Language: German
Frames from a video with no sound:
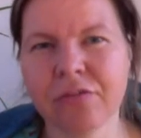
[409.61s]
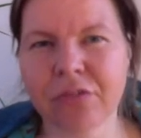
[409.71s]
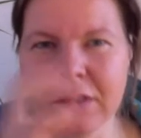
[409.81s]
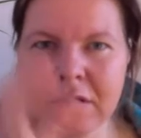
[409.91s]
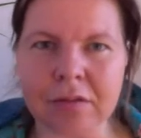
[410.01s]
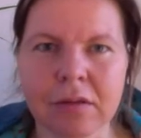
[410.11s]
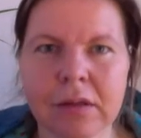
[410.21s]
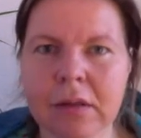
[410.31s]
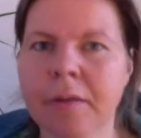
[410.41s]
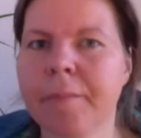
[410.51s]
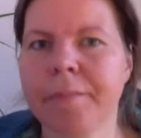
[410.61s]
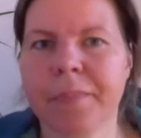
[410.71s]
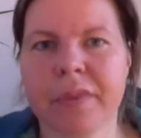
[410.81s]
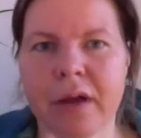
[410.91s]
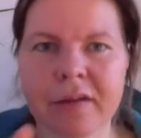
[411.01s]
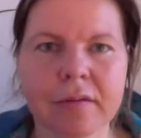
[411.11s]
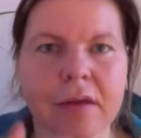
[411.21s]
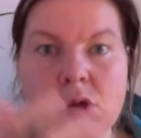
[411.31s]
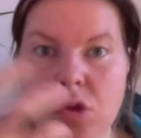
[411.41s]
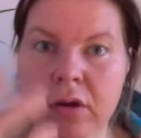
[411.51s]
eine Visualisierung mit ihnen
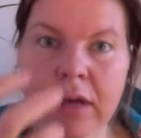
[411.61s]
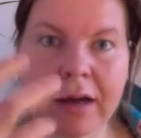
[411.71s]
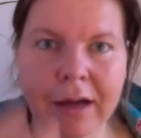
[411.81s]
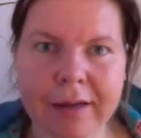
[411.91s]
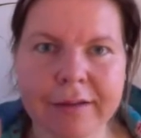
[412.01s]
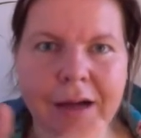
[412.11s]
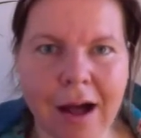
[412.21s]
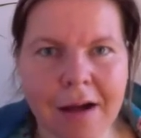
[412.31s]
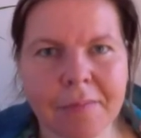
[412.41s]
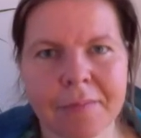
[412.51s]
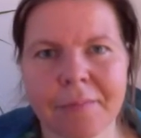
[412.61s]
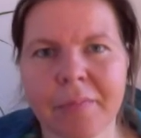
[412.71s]
mache, wie sie